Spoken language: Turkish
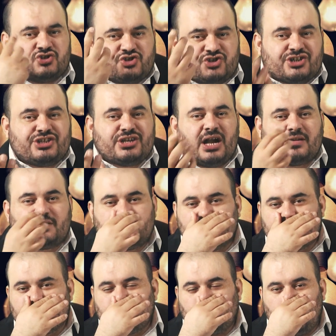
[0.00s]
ışık
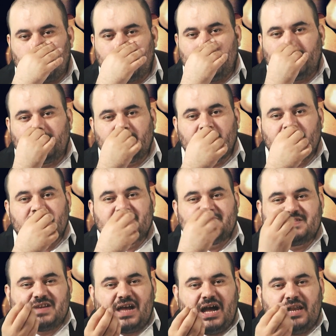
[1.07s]
yaktığını görmek
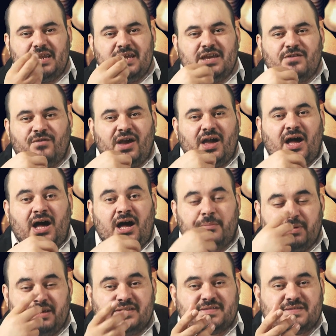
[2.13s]
salih ve
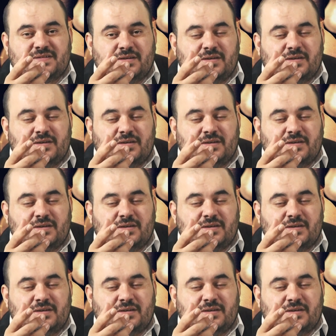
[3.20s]
abid